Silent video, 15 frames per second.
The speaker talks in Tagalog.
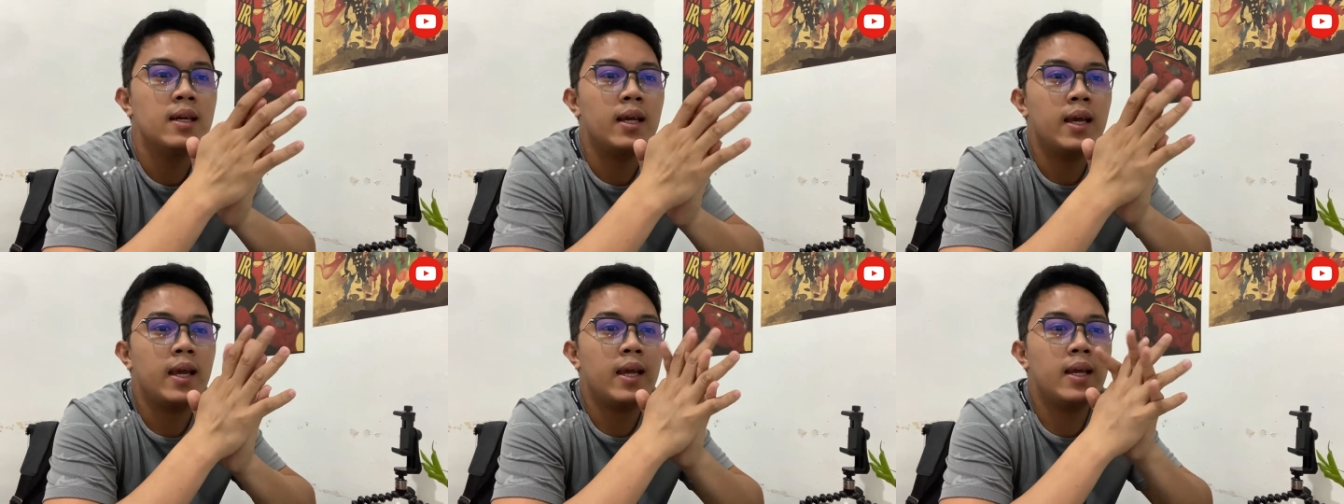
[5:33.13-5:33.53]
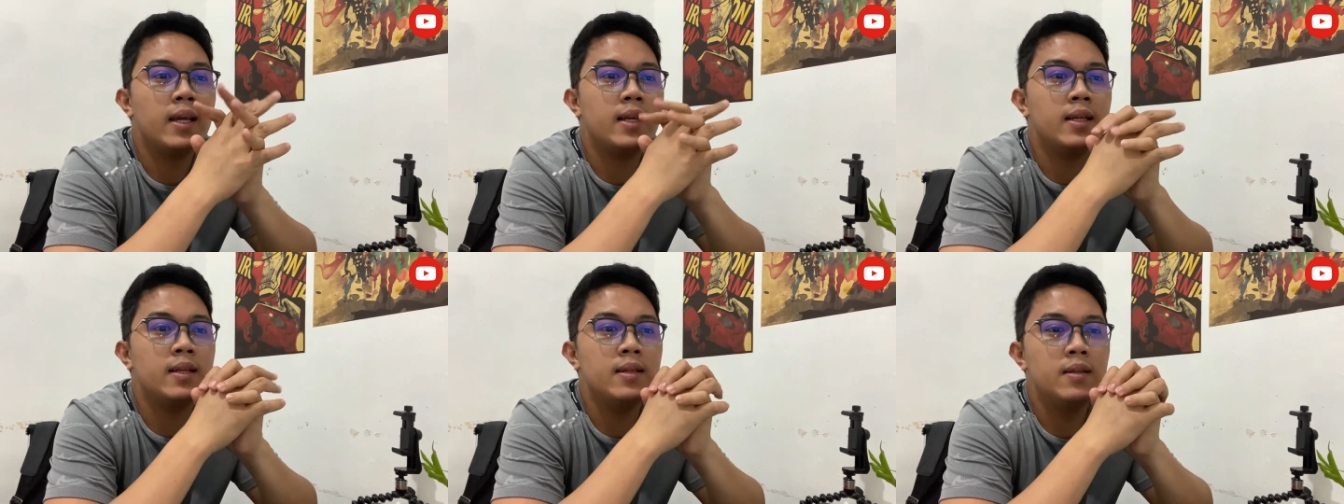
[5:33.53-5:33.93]

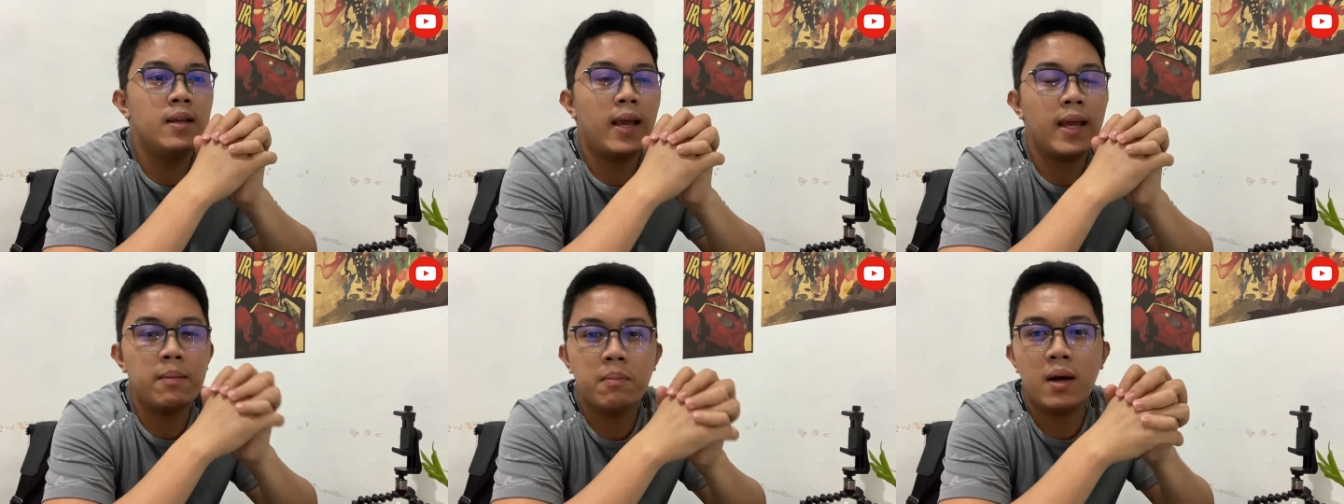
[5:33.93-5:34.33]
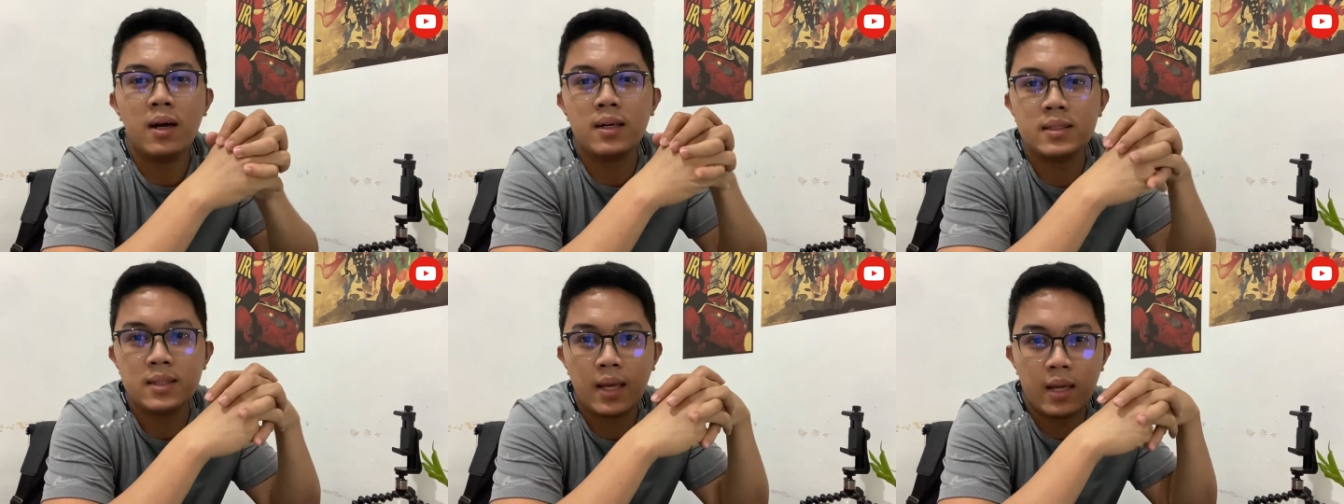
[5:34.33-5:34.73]
and
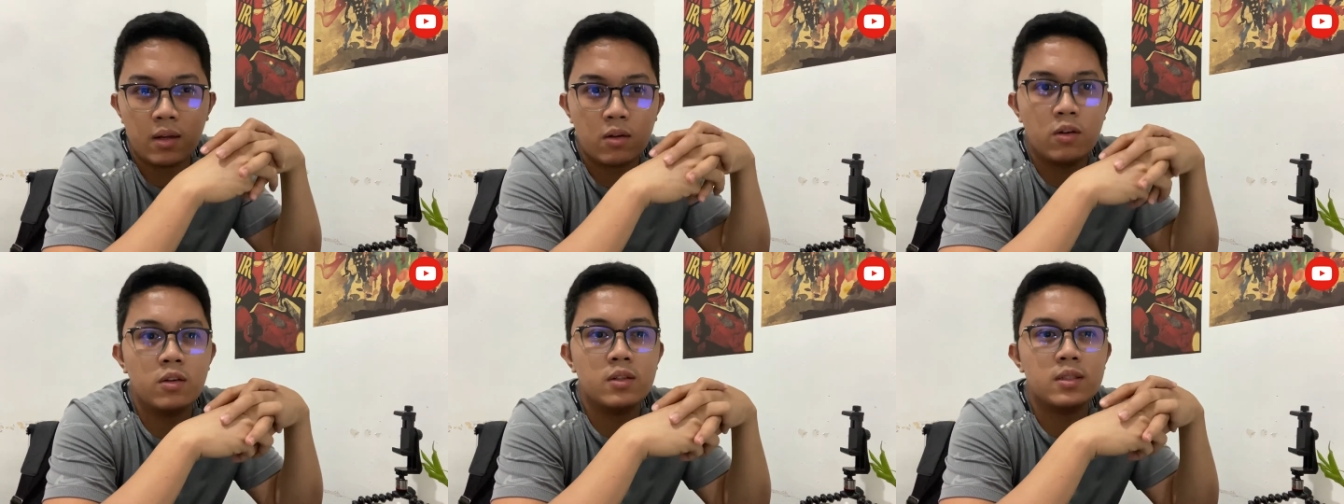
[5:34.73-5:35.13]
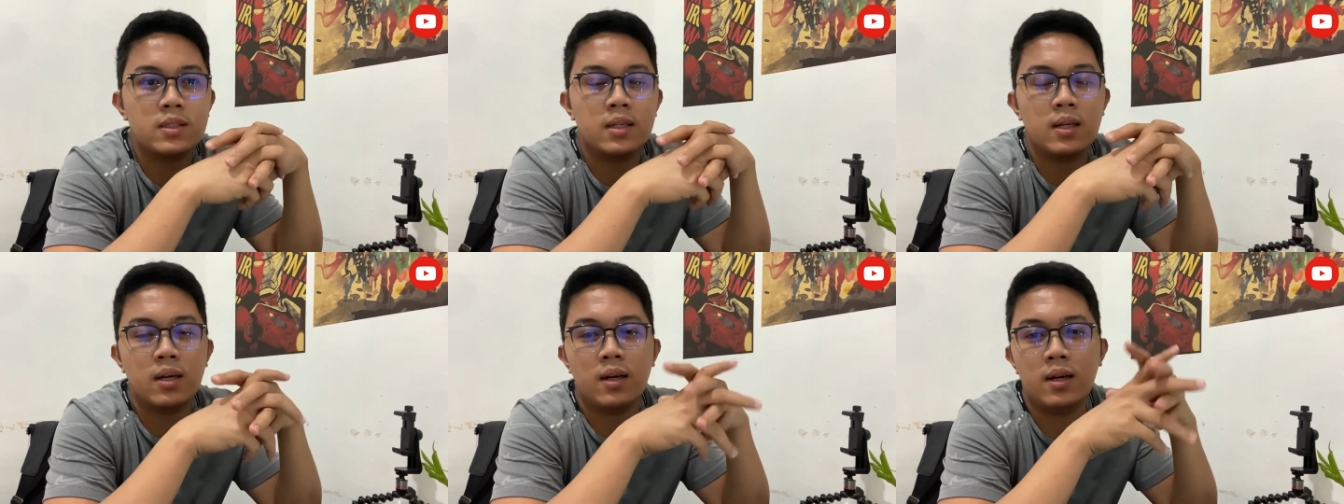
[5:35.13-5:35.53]
NMAX,
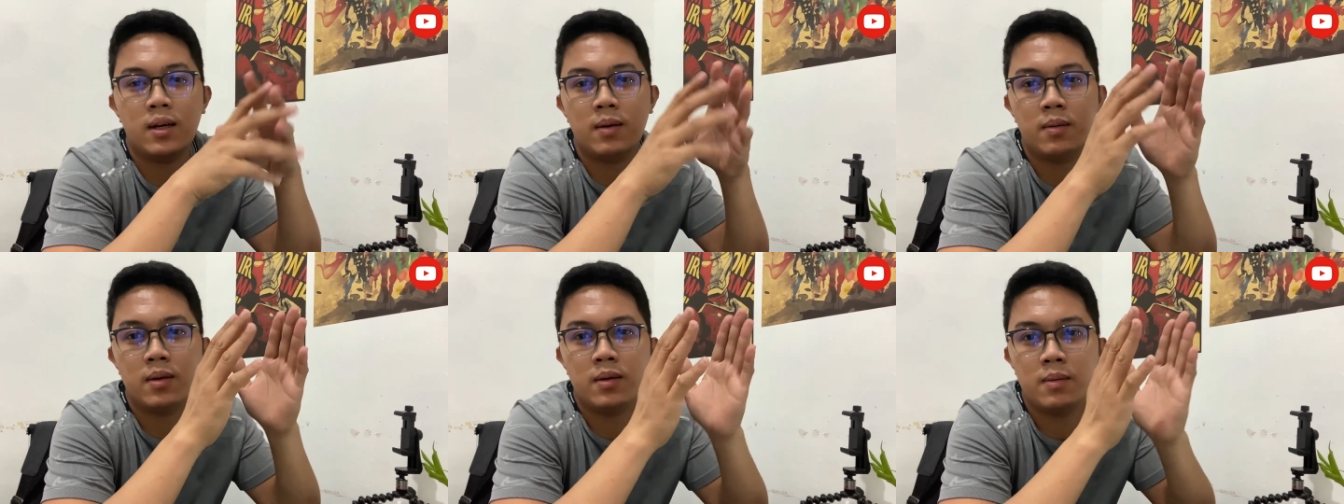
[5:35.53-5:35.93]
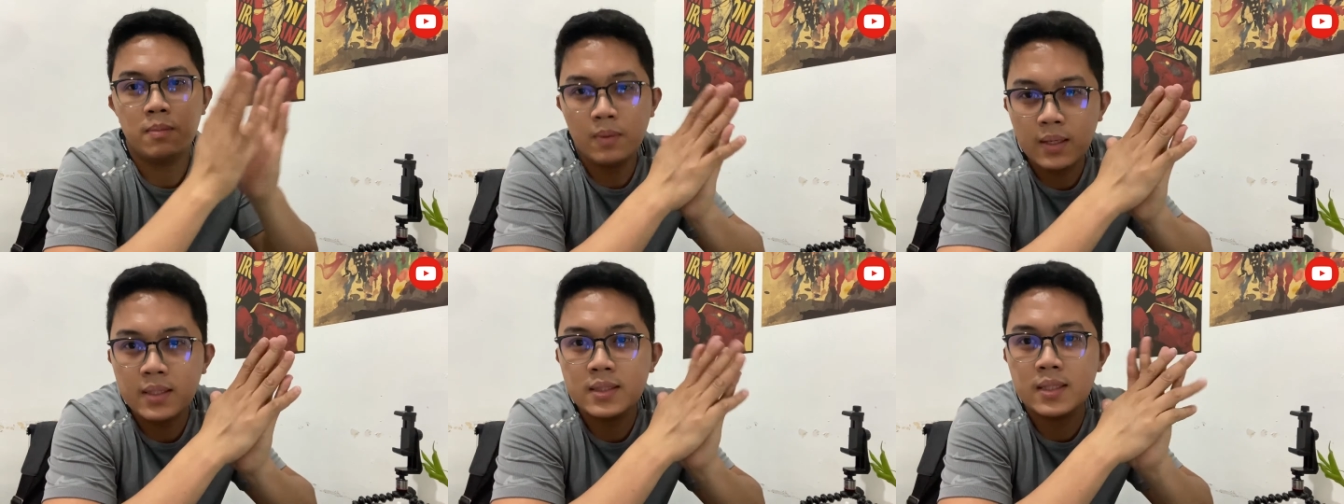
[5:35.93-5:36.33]
Aerox, uh,
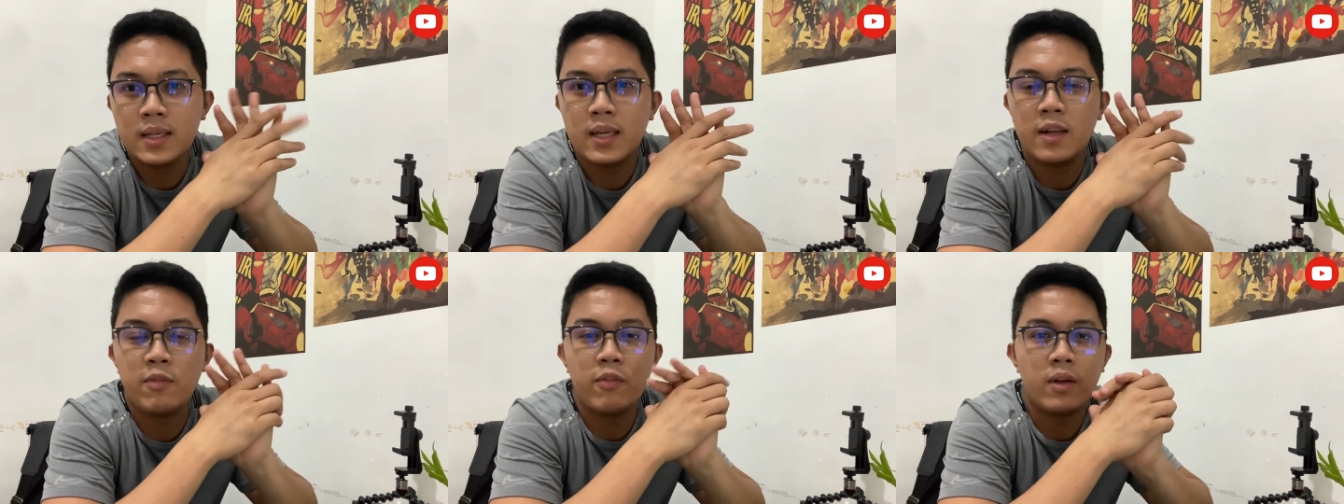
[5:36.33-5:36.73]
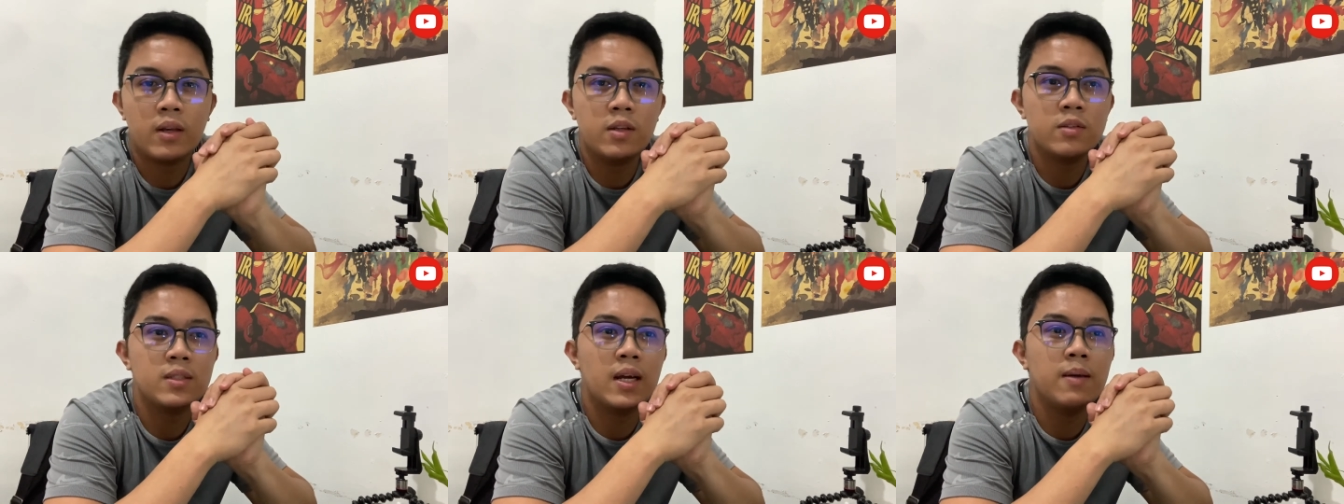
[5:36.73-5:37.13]
please i-refer
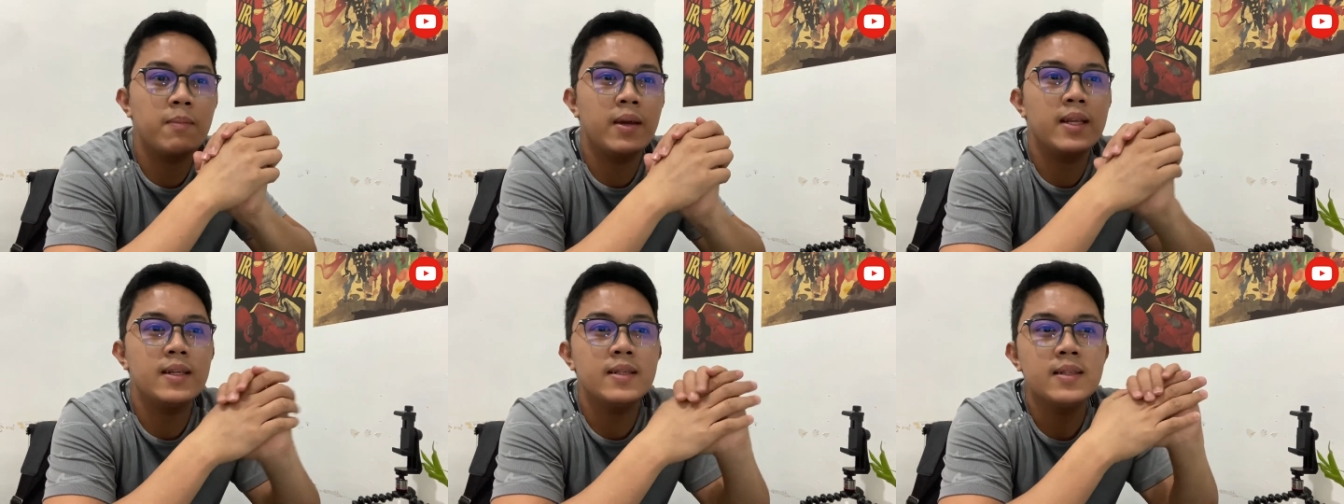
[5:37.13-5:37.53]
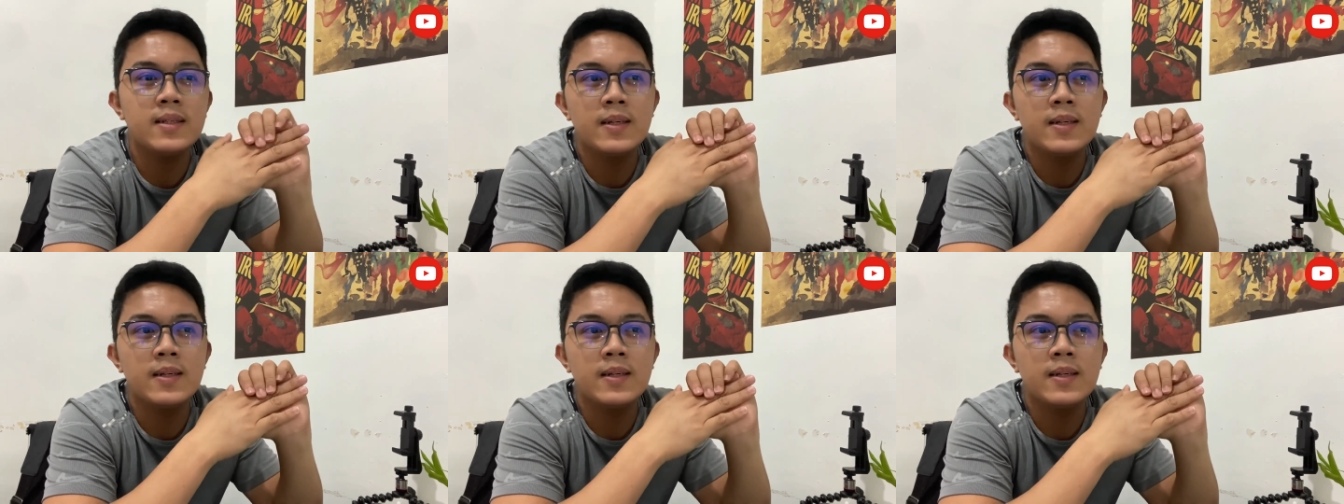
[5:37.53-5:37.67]
nyo sa amin.